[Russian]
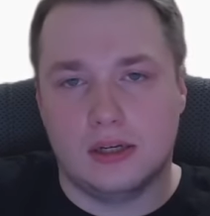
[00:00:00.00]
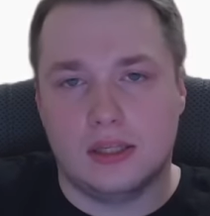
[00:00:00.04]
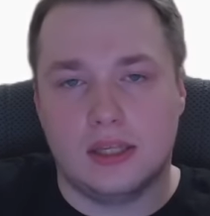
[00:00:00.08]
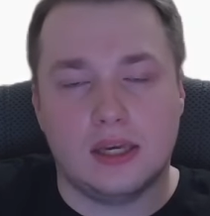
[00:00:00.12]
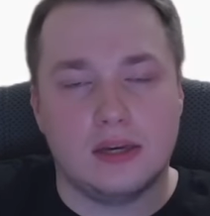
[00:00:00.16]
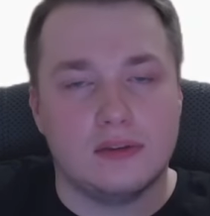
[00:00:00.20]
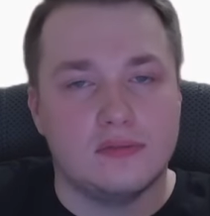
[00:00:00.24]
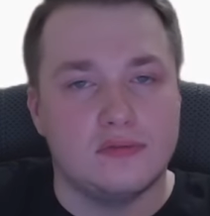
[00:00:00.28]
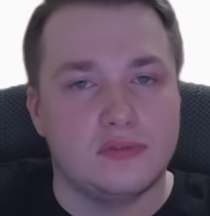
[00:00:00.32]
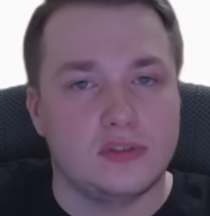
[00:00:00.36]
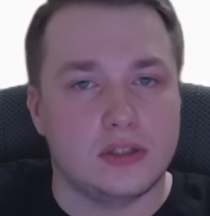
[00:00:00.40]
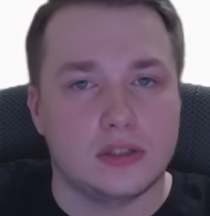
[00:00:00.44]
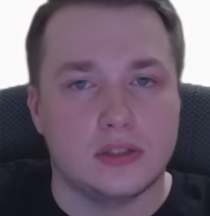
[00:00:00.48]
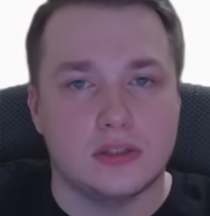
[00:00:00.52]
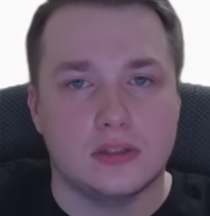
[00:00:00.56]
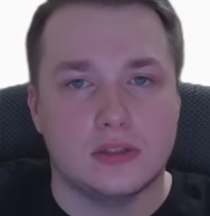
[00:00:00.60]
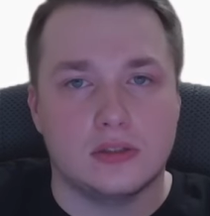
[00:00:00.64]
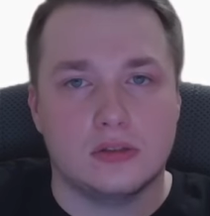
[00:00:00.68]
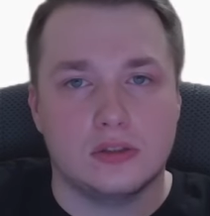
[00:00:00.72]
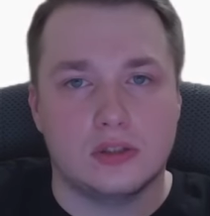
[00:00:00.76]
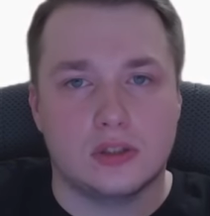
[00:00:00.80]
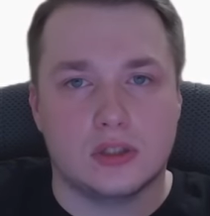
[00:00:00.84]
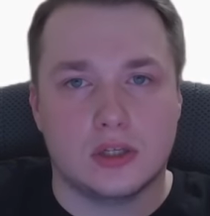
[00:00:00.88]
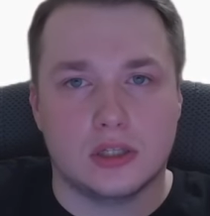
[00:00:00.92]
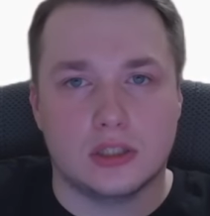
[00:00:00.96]
Я все
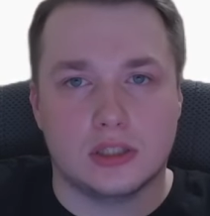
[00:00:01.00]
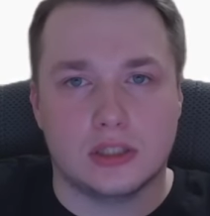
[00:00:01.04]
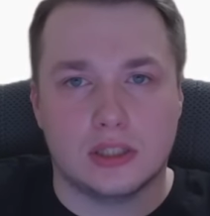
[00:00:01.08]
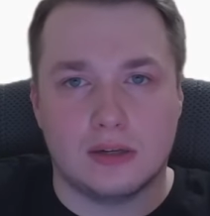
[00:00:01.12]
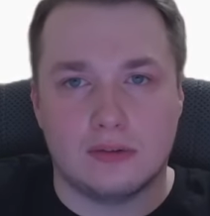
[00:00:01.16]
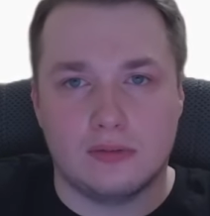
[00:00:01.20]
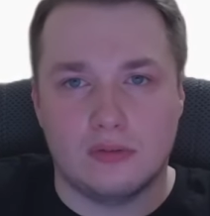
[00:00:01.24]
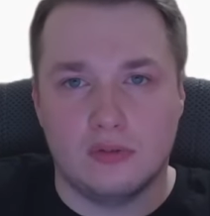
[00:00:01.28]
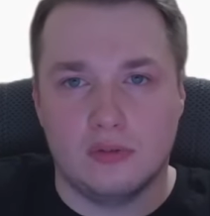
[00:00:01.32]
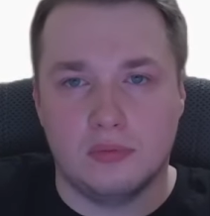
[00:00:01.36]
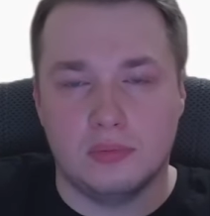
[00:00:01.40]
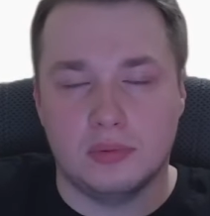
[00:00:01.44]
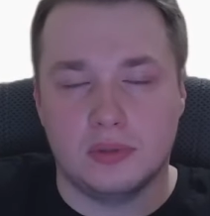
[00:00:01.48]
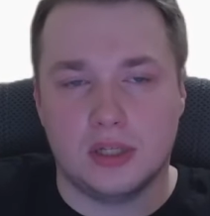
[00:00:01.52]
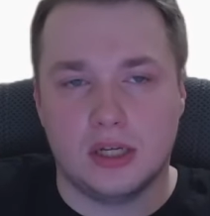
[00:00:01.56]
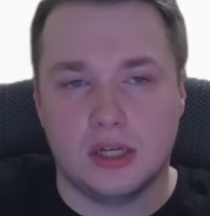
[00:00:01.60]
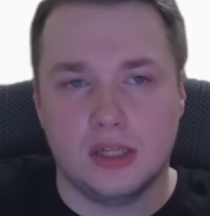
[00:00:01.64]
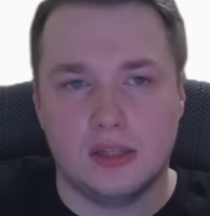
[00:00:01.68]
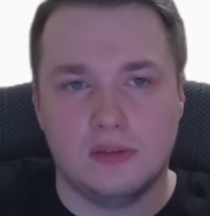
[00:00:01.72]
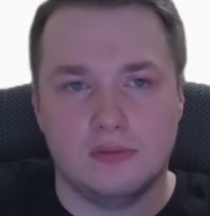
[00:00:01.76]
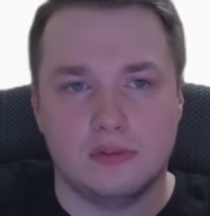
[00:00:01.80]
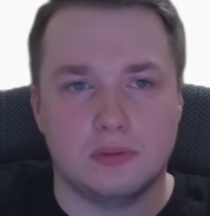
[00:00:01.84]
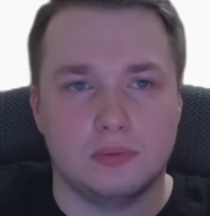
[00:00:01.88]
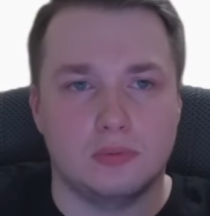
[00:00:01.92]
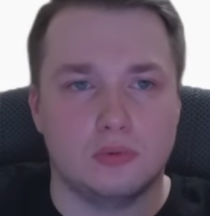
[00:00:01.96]
ссылочки оставлю в
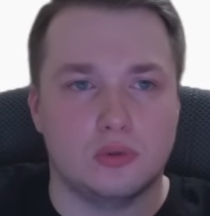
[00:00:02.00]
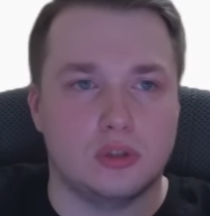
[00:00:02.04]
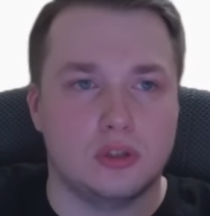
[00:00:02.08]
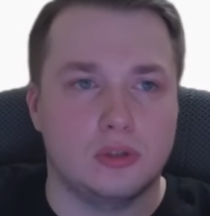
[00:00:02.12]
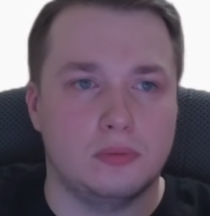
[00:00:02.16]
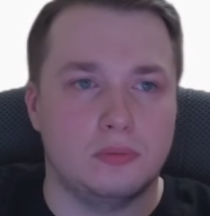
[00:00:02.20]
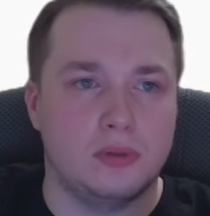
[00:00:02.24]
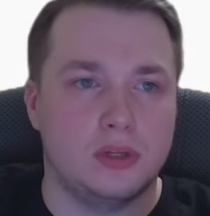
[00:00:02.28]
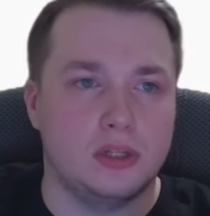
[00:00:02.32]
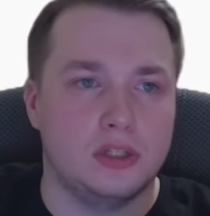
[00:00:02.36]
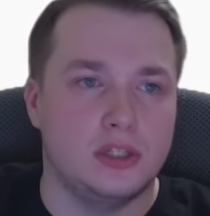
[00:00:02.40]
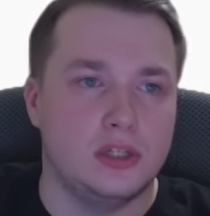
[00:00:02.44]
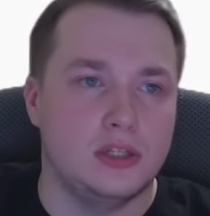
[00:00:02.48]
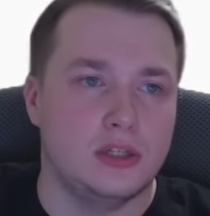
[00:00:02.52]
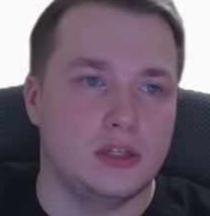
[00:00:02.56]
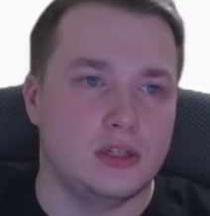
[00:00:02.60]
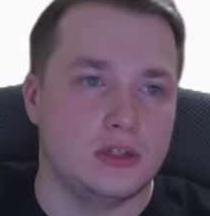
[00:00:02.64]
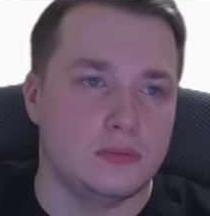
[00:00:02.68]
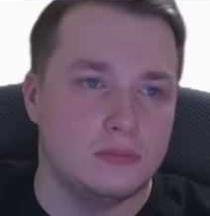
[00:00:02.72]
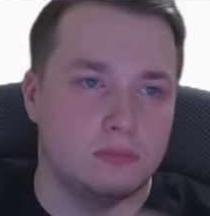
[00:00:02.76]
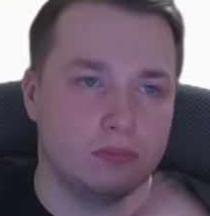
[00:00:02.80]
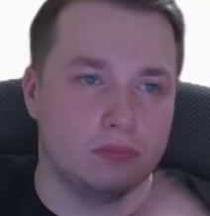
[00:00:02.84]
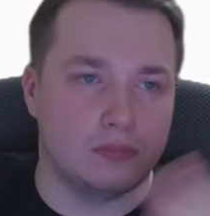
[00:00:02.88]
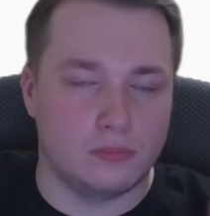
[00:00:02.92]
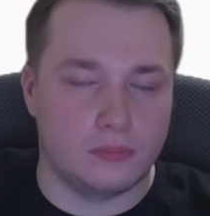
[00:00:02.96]
описании, вы сможете перейти
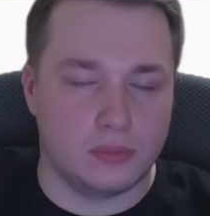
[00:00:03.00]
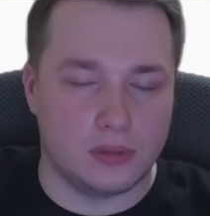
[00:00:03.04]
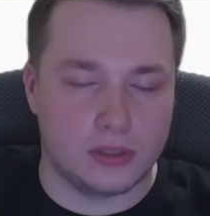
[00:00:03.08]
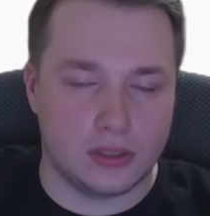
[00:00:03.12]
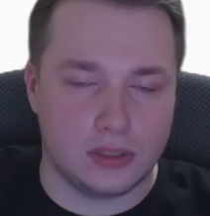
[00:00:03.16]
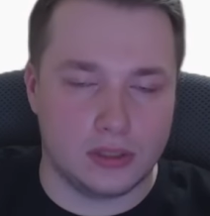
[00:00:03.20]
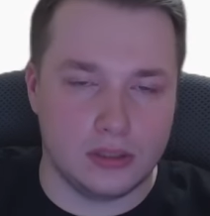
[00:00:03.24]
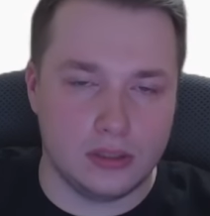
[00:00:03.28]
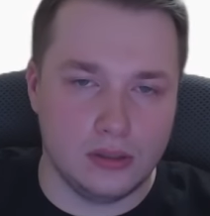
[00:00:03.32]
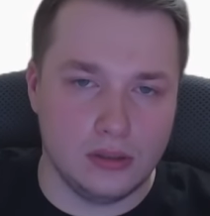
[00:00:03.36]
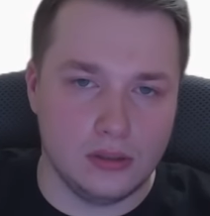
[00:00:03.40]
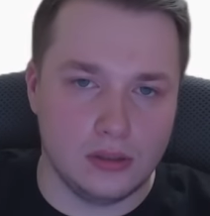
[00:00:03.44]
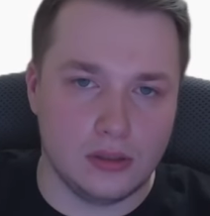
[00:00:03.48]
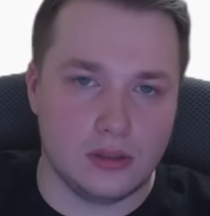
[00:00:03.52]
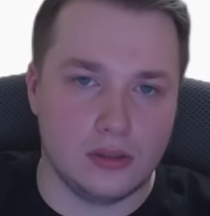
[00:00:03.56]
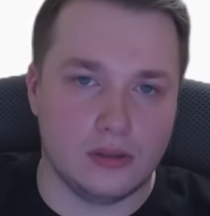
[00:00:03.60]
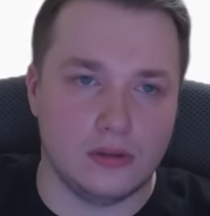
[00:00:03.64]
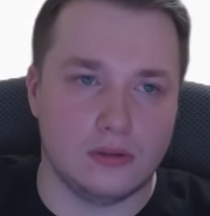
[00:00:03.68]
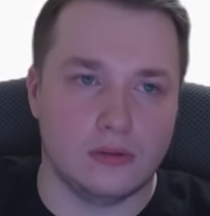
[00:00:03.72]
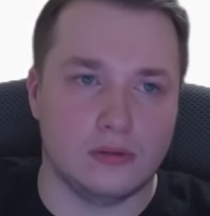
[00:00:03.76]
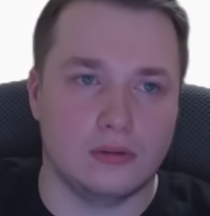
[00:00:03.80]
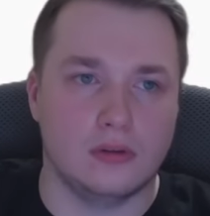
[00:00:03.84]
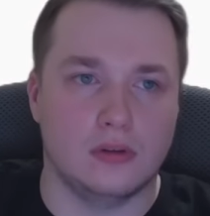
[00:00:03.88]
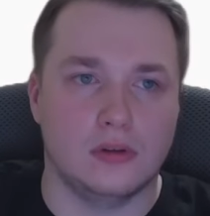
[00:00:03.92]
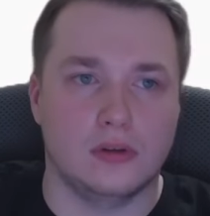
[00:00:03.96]
по
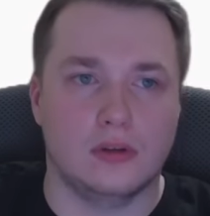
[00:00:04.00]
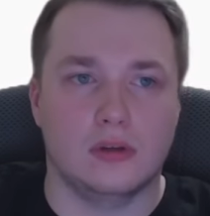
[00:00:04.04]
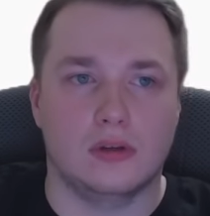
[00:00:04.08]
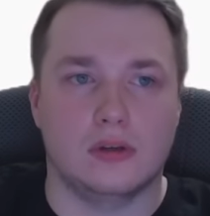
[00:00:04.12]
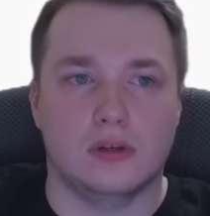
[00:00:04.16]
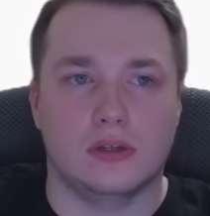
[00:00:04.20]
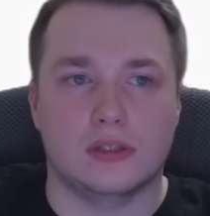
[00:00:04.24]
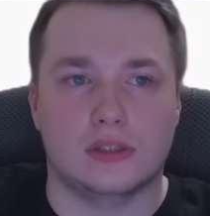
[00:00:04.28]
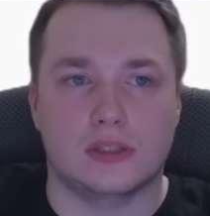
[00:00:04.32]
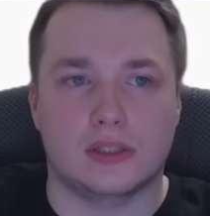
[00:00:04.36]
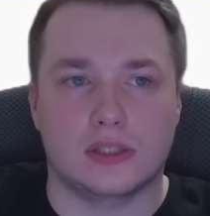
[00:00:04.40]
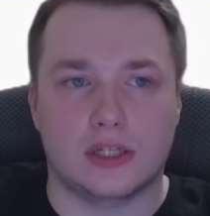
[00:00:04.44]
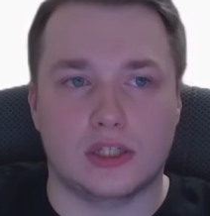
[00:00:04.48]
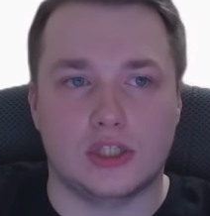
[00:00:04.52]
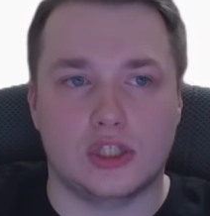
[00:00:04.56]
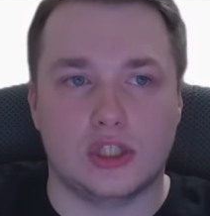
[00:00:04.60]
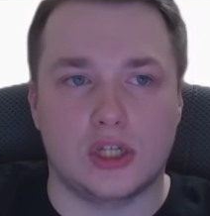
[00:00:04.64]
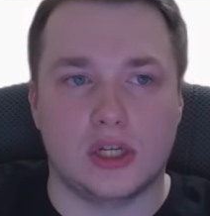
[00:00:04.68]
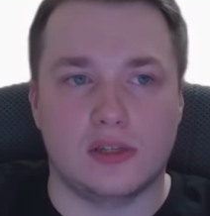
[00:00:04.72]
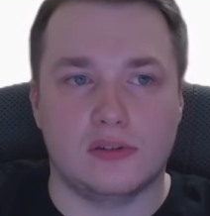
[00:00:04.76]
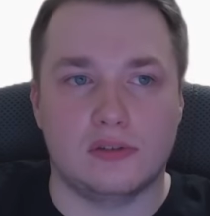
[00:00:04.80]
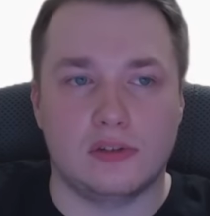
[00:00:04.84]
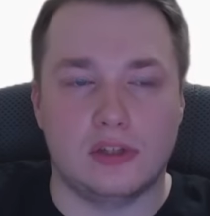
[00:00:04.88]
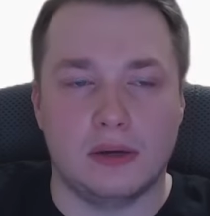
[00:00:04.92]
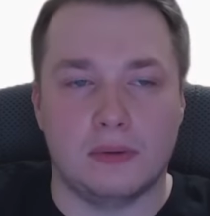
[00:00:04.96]
ссылке,
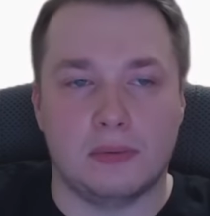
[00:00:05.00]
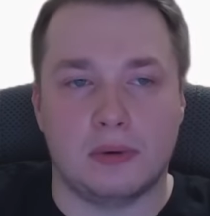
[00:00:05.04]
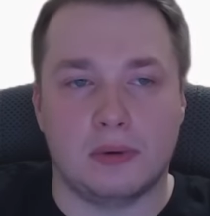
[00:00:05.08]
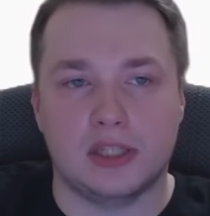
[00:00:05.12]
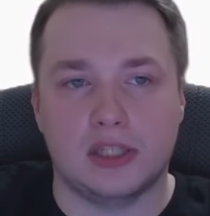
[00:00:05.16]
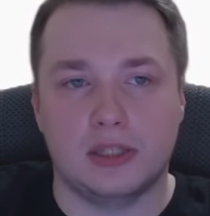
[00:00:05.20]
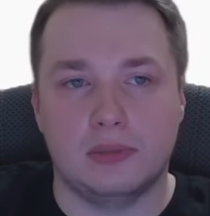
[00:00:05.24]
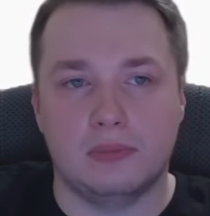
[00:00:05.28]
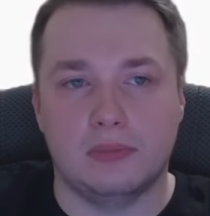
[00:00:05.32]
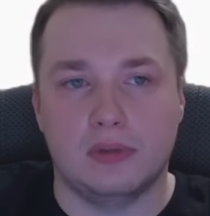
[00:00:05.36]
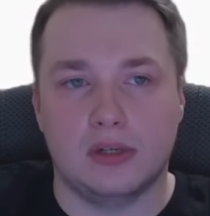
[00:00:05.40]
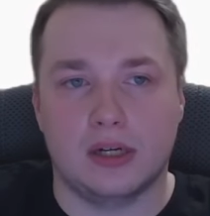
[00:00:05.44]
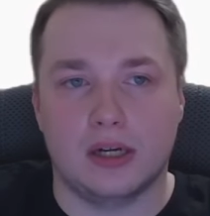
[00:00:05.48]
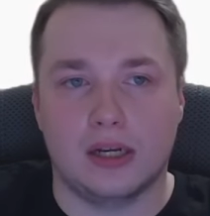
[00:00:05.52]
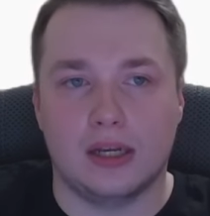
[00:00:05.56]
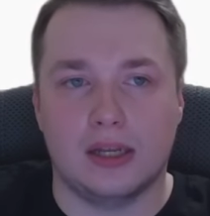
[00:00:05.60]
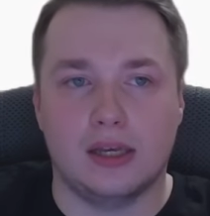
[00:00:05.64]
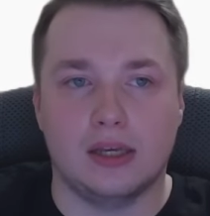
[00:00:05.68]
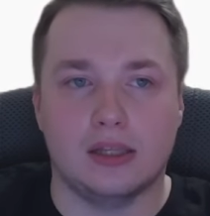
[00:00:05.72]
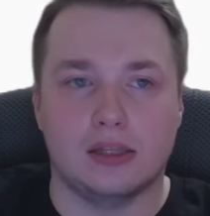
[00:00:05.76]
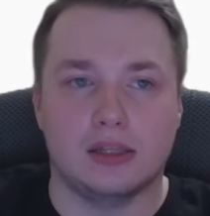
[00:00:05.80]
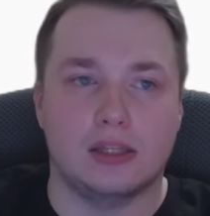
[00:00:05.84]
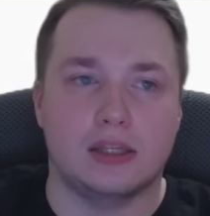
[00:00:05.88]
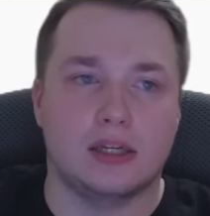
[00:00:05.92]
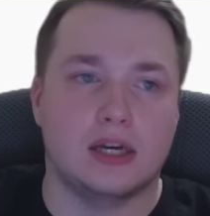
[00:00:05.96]
скачать необходимые
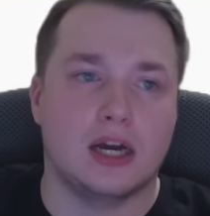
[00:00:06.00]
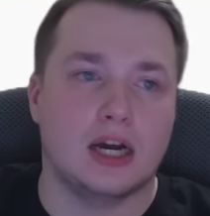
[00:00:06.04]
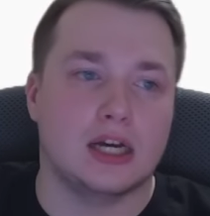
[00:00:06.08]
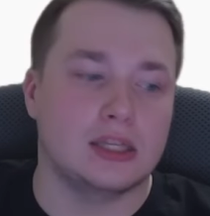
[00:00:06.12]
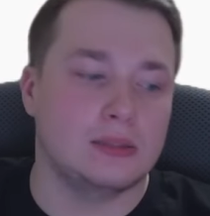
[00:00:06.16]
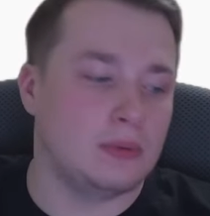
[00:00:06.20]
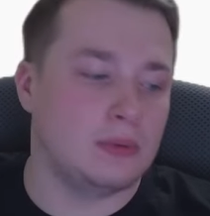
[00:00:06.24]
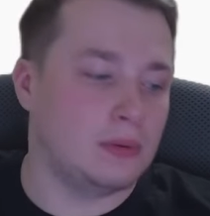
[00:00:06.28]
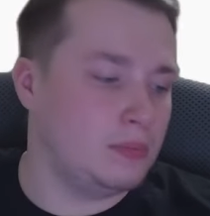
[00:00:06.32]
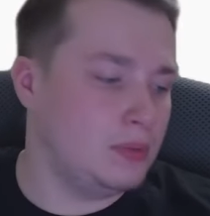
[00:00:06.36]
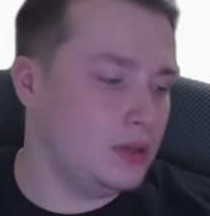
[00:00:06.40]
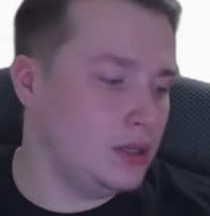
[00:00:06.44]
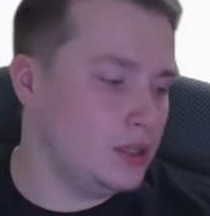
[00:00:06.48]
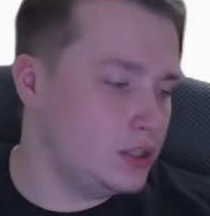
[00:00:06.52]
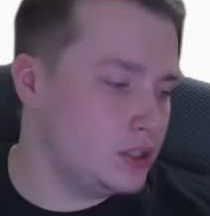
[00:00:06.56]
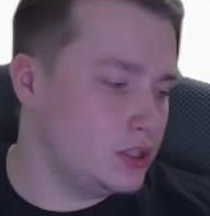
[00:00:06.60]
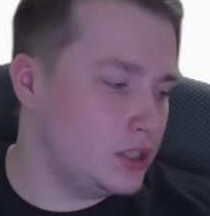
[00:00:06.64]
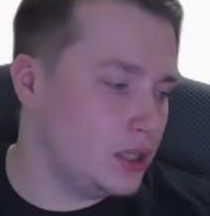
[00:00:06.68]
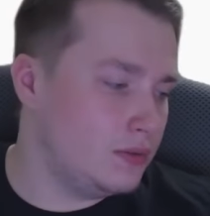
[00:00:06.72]
клиенты как на мобильные